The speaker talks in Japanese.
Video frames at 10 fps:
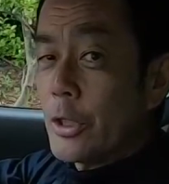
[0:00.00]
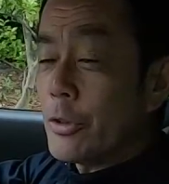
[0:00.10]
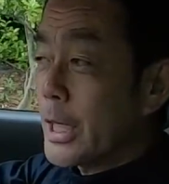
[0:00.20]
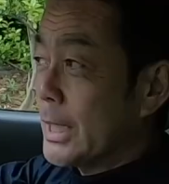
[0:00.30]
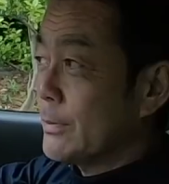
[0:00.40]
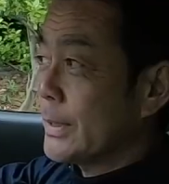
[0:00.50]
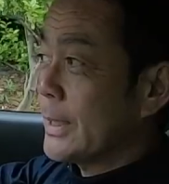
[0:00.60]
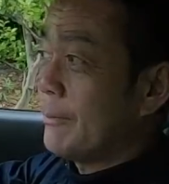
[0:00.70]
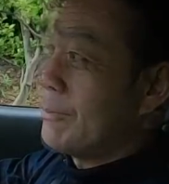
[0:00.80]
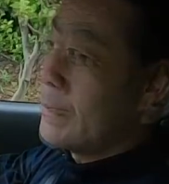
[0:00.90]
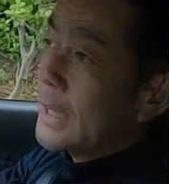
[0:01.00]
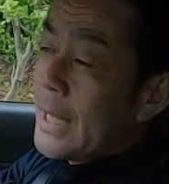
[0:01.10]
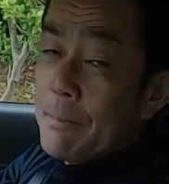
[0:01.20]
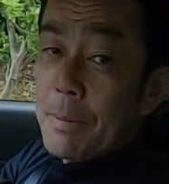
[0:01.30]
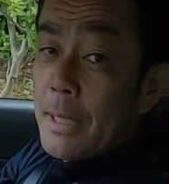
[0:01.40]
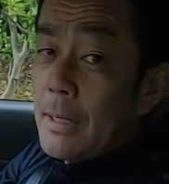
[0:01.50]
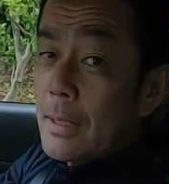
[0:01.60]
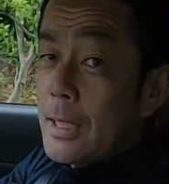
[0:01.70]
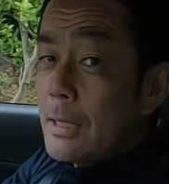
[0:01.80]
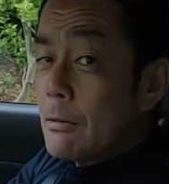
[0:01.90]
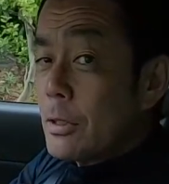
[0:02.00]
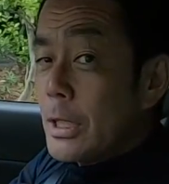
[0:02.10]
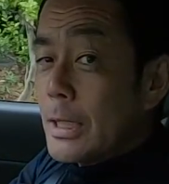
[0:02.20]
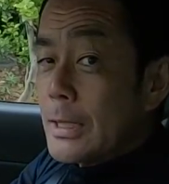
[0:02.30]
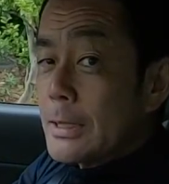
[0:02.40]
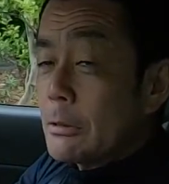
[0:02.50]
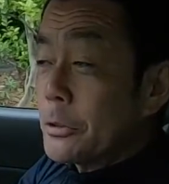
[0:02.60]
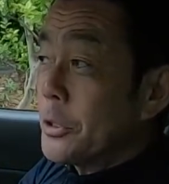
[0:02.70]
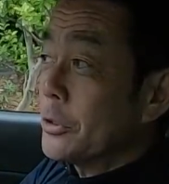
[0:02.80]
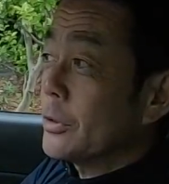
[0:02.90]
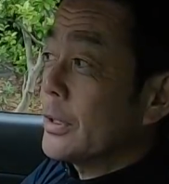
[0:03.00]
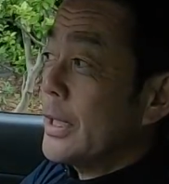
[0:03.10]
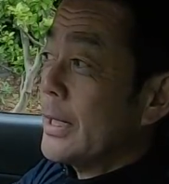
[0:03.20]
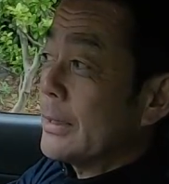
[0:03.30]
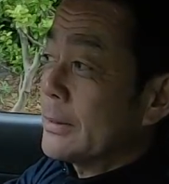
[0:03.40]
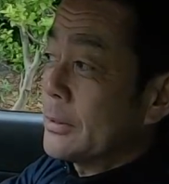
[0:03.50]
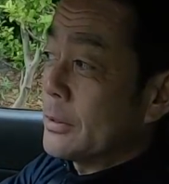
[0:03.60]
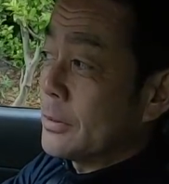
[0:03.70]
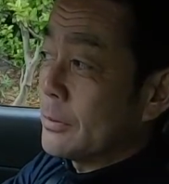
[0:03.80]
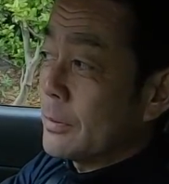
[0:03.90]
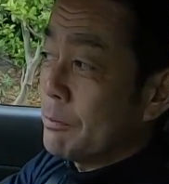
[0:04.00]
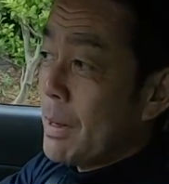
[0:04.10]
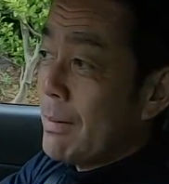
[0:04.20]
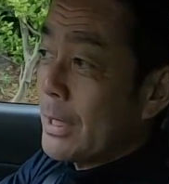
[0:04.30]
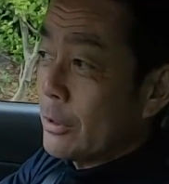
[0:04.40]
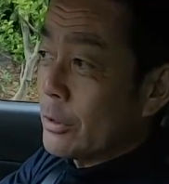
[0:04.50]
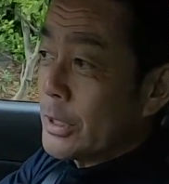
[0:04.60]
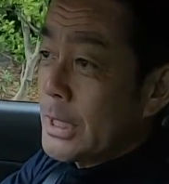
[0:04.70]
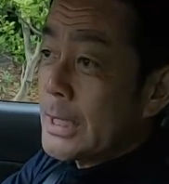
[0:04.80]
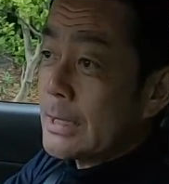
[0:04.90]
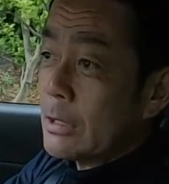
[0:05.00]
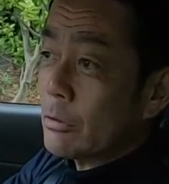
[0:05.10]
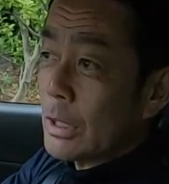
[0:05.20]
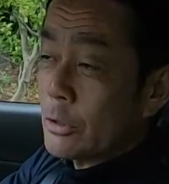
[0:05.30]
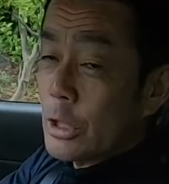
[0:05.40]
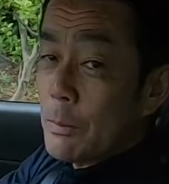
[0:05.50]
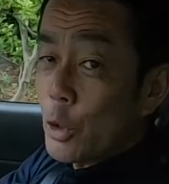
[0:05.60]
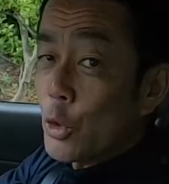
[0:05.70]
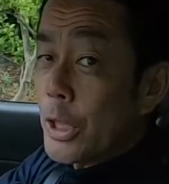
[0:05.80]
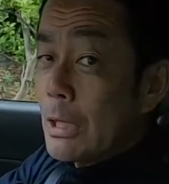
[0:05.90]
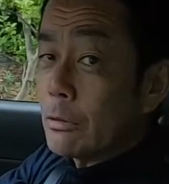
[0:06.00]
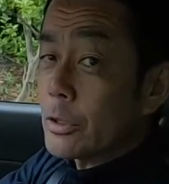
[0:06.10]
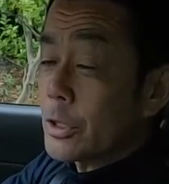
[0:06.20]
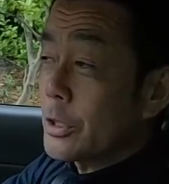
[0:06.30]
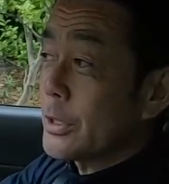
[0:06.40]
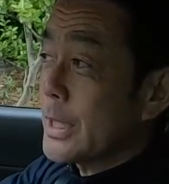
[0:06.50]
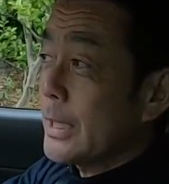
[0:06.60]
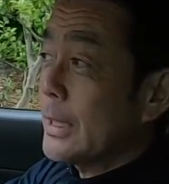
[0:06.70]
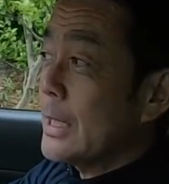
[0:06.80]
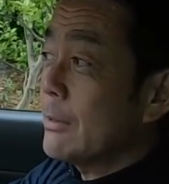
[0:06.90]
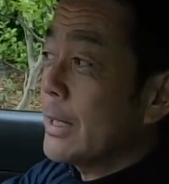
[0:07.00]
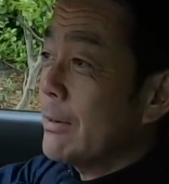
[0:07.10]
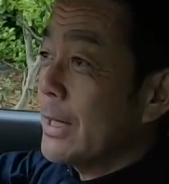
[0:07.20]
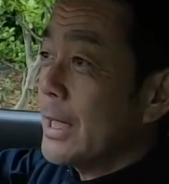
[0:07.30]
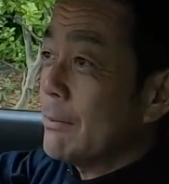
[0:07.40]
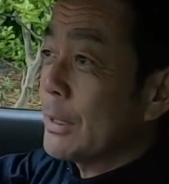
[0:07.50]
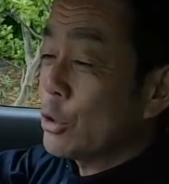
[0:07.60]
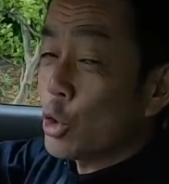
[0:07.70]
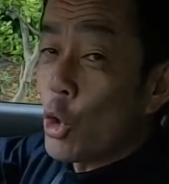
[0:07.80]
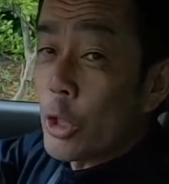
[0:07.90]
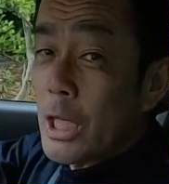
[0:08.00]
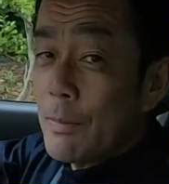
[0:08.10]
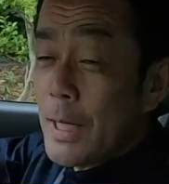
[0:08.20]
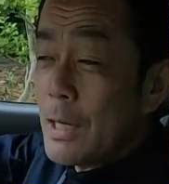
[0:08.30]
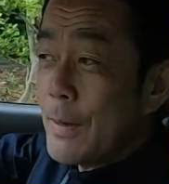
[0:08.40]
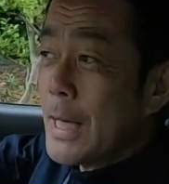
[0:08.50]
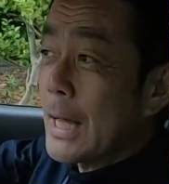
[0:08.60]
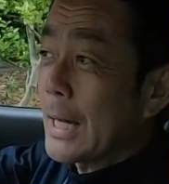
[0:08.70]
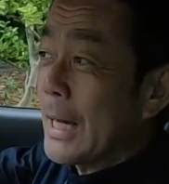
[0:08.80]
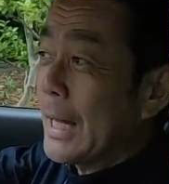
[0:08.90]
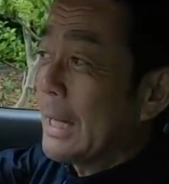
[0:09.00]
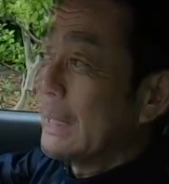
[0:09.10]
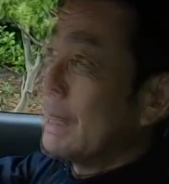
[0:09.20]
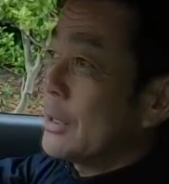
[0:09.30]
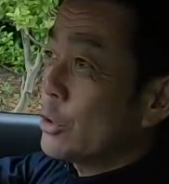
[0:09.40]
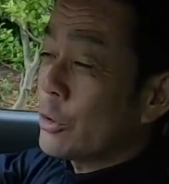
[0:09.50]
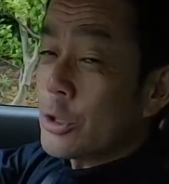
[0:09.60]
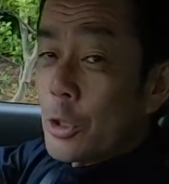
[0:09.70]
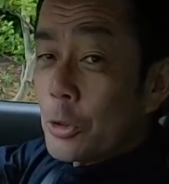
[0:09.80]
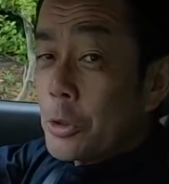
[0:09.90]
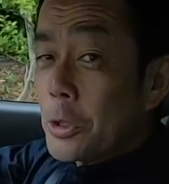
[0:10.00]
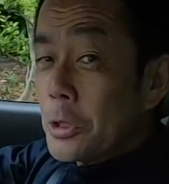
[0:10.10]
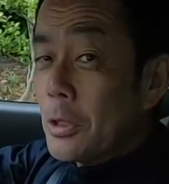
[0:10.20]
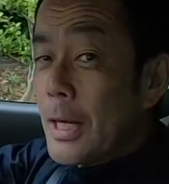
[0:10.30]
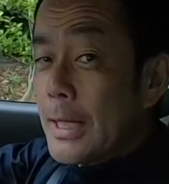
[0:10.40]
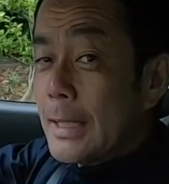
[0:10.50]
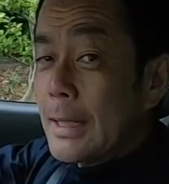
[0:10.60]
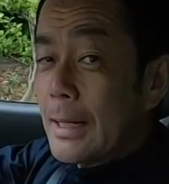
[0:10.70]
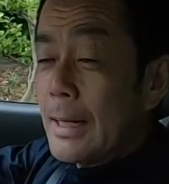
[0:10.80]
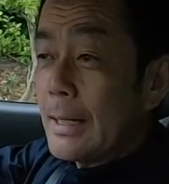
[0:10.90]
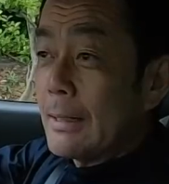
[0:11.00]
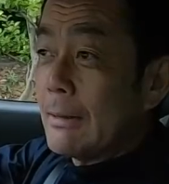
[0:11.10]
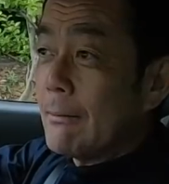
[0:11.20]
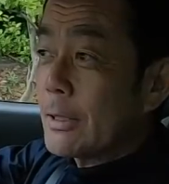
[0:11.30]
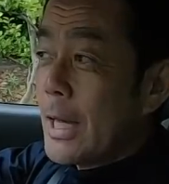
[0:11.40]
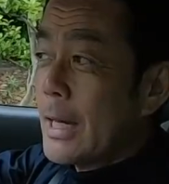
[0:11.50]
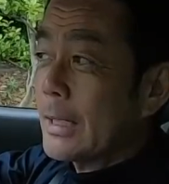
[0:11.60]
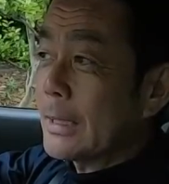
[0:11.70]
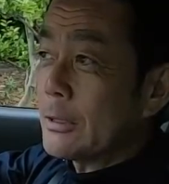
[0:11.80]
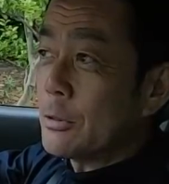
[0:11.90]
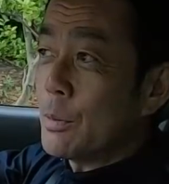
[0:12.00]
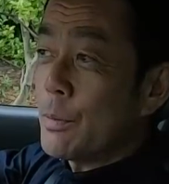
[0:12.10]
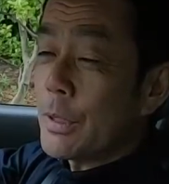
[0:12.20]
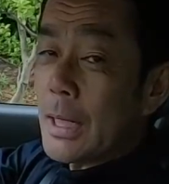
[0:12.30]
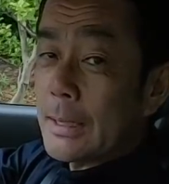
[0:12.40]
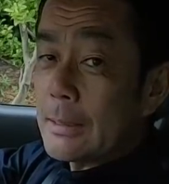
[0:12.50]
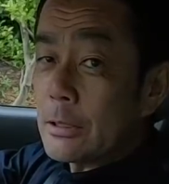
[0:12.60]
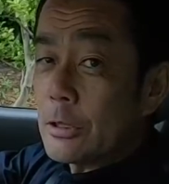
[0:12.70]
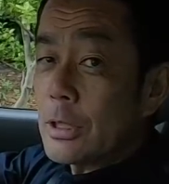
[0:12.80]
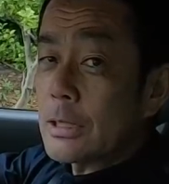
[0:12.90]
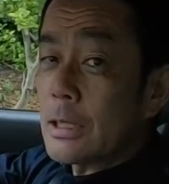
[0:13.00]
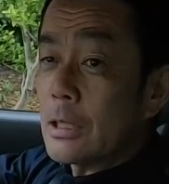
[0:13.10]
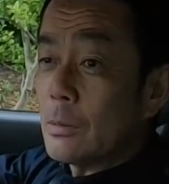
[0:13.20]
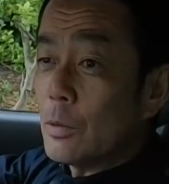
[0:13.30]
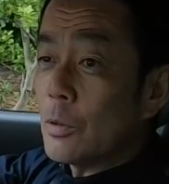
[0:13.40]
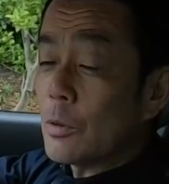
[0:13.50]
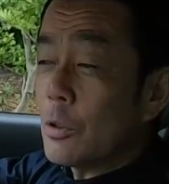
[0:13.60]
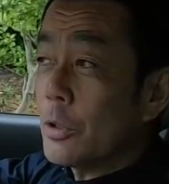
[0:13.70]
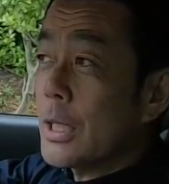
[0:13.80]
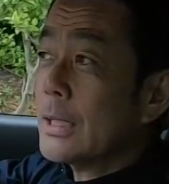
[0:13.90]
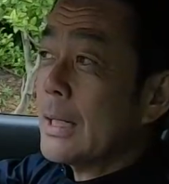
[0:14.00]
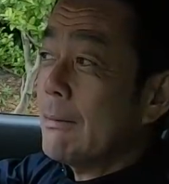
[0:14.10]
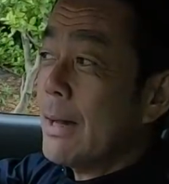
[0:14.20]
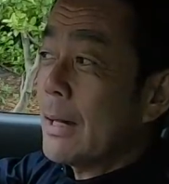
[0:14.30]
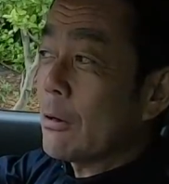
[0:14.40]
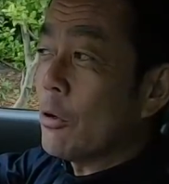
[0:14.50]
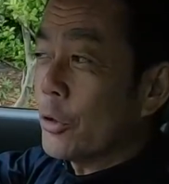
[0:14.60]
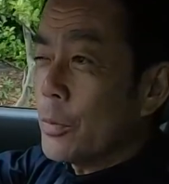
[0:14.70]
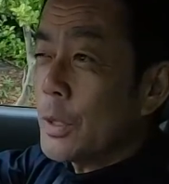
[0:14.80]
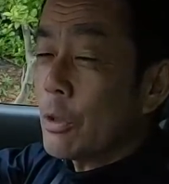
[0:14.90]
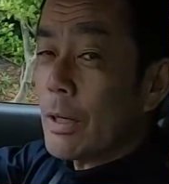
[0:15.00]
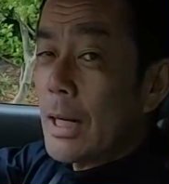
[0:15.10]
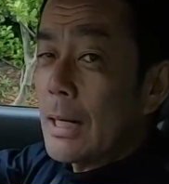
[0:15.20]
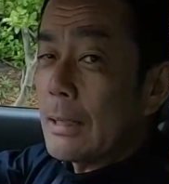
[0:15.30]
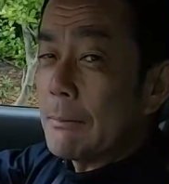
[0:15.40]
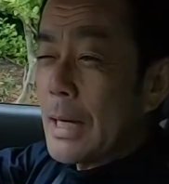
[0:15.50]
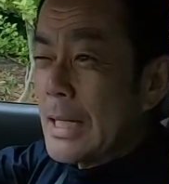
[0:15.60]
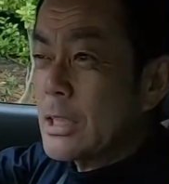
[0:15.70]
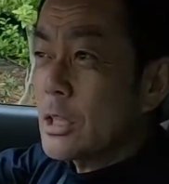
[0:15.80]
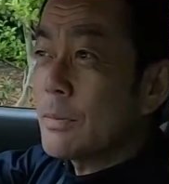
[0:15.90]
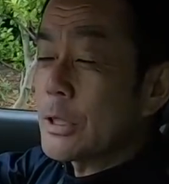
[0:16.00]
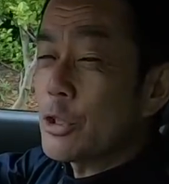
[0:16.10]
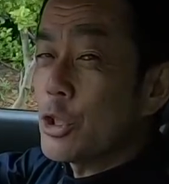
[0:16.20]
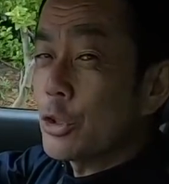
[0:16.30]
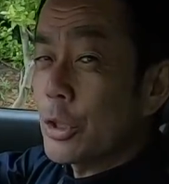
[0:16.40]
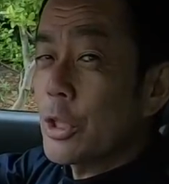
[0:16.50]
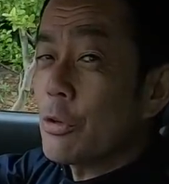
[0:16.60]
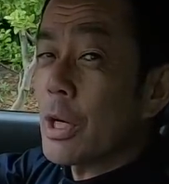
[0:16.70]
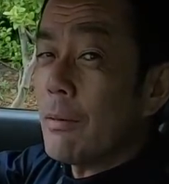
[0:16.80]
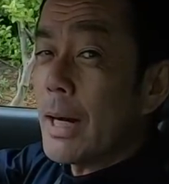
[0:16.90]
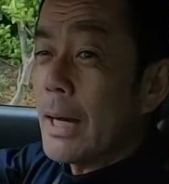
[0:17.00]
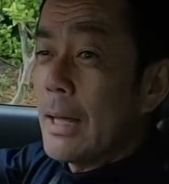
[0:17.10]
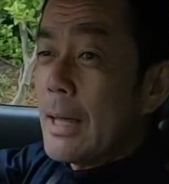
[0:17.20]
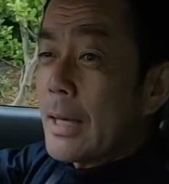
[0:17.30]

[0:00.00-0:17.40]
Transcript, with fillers: うふうに感じましたただやっぱり1.5リッターにしたことによってそのパワーの小ささとかそういったものを補おうとするセッティングがゆえに、まあ、ちょっとこうキビキビ感がまあ、ちょっとスロットルの開き方が割と早かったりする部分があったりするんですけれどもこの辺りは好みとか走る場所によって評価は